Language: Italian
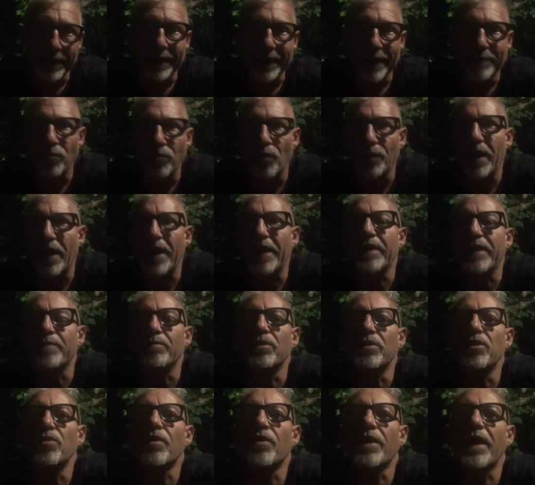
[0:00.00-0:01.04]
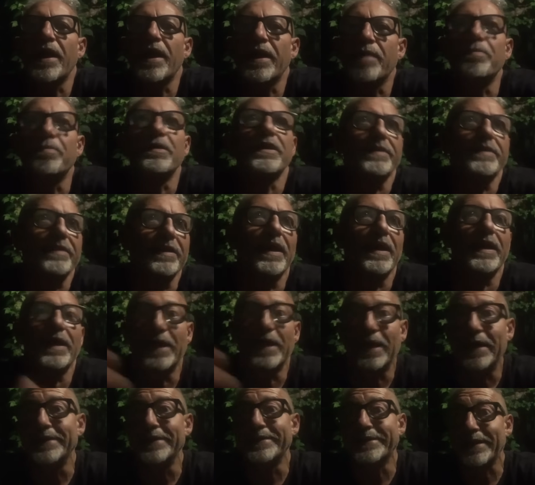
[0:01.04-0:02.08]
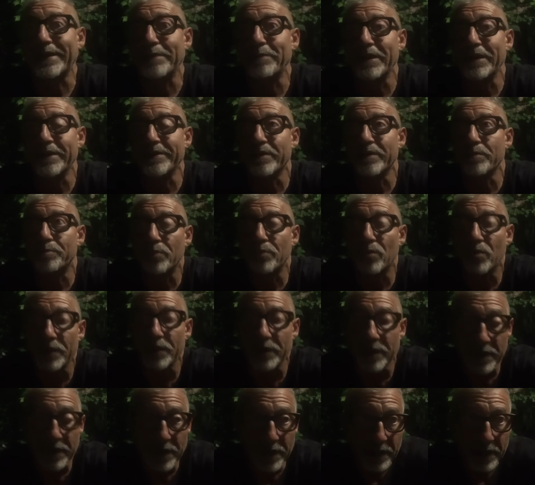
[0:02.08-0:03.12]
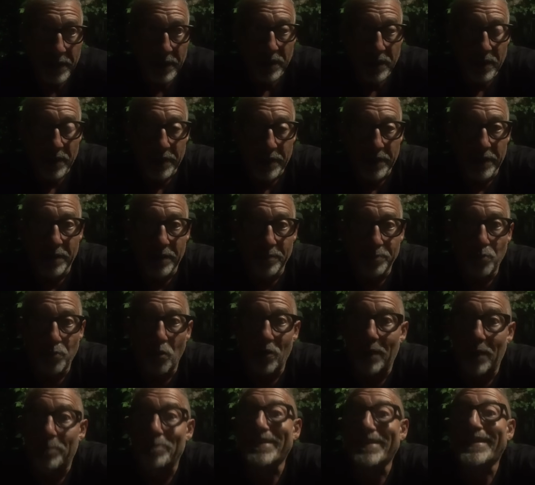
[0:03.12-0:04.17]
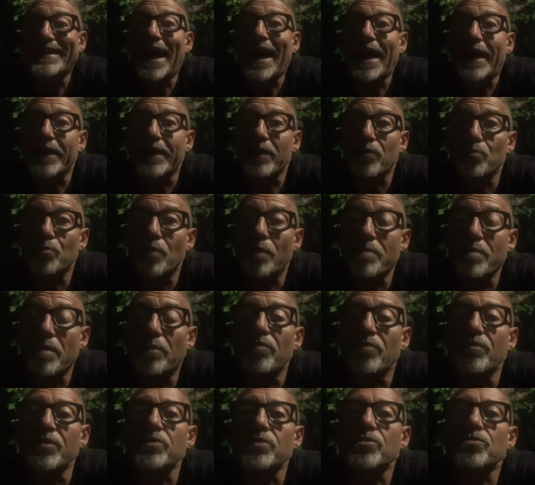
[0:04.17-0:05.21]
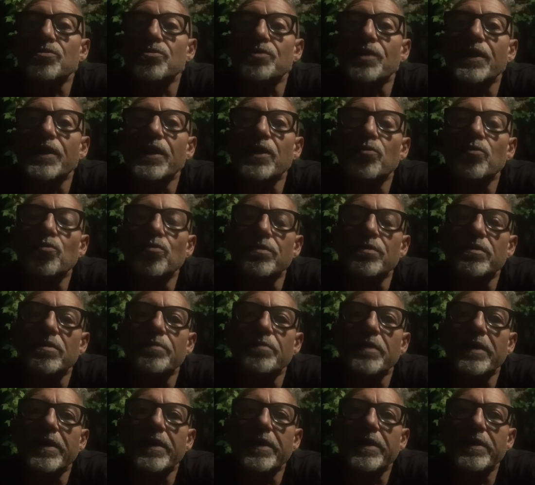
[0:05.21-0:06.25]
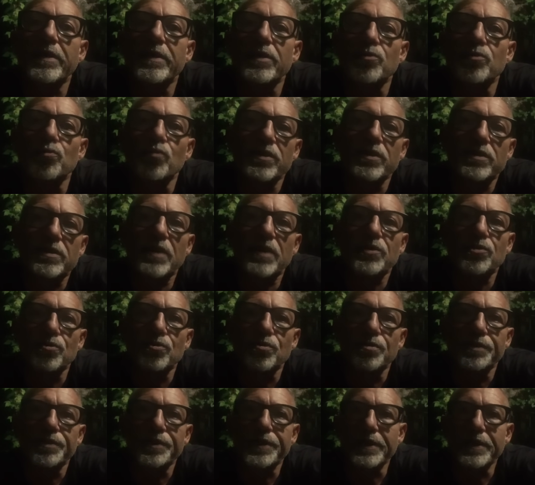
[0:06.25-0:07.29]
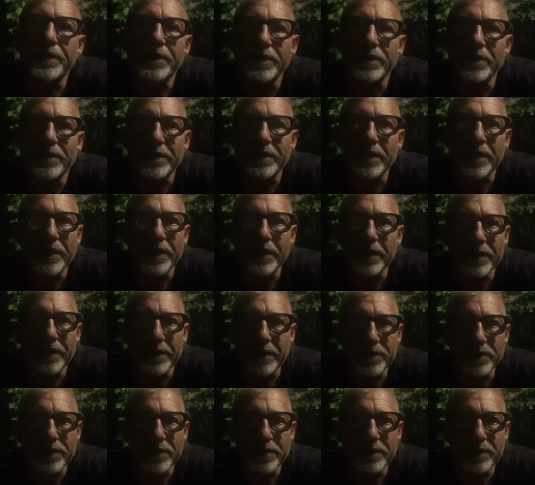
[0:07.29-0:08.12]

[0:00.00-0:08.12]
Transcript: lavorare e migliorare perché eh, altrimenti poi eh, può capitare, come abbiamo visto nelle ultime eh, due stagioni, che, che,